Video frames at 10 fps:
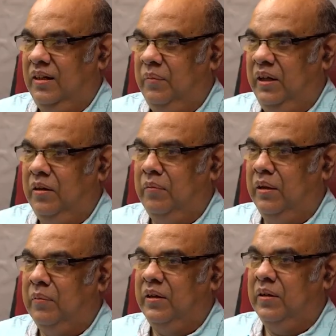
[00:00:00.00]
అంటే మీ ఇంట్లో మీ
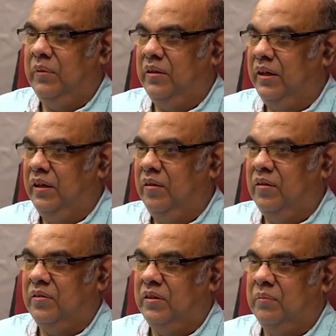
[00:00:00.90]
అమ్మగారు మీ రేటింగ్లోకి
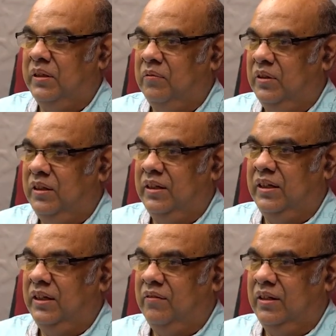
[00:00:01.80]
వస్తున్నప్పుడు ఏం వద్దని
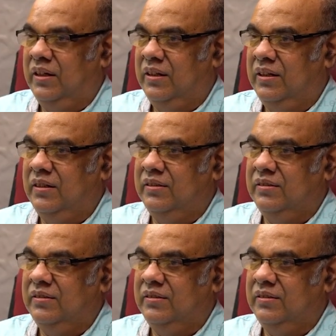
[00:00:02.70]
కానీ ఏమనలేదా అండి